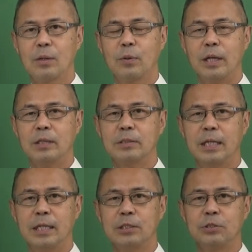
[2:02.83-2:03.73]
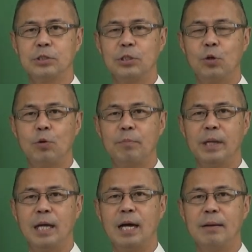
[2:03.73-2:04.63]
ごひゃくななじゅうにほん
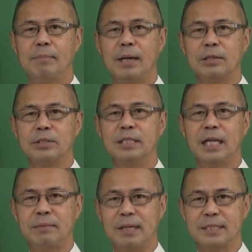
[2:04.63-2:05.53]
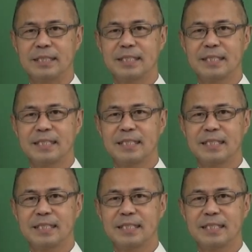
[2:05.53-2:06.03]
めが丸になります。